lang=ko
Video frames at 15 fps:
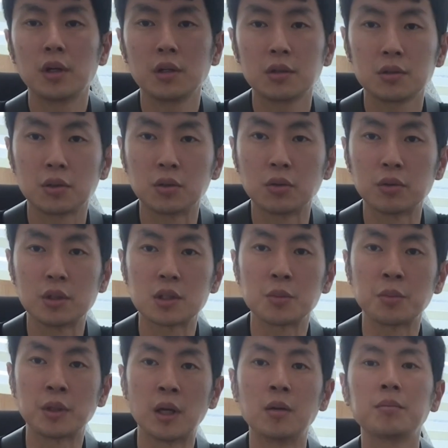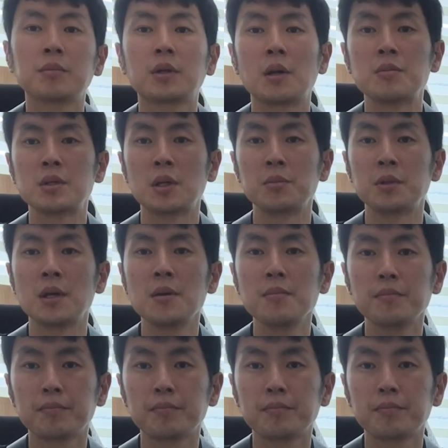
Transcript: 전덕원이었습니다. 감사합니다.